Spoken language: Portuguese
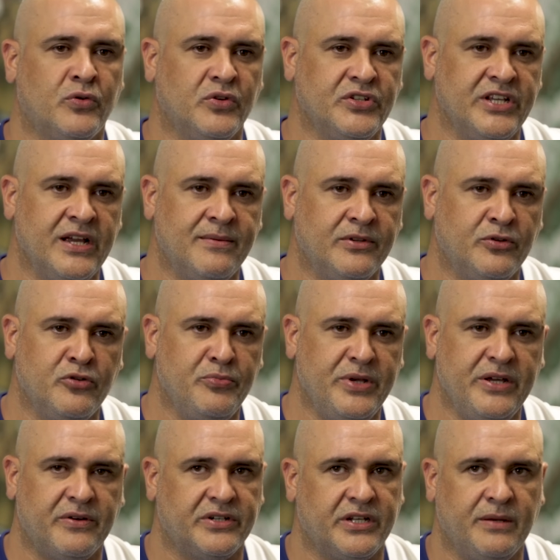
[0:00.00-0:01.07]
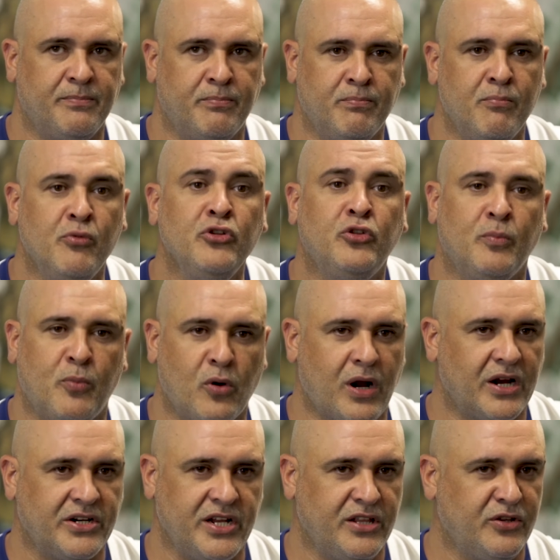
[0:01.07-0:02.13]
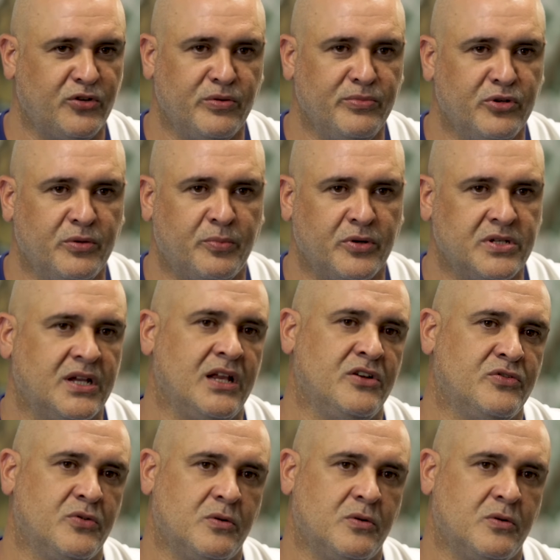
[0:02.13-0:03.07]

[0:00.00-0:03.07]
eu não conseguia mais dormir. Eu acho que muito pouca gente dormiu depois daquele